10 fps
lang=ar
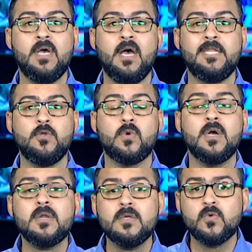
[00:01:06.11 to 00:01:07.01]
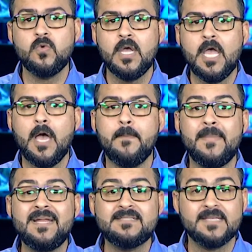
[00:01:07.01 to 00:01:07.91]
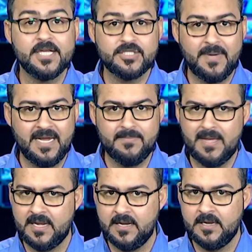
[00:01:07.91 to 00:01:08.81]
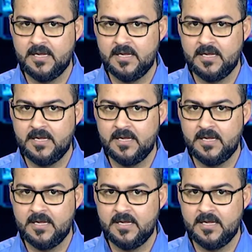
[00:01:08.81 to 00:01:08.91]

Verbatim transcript: أن يقرروا من سيجمع المال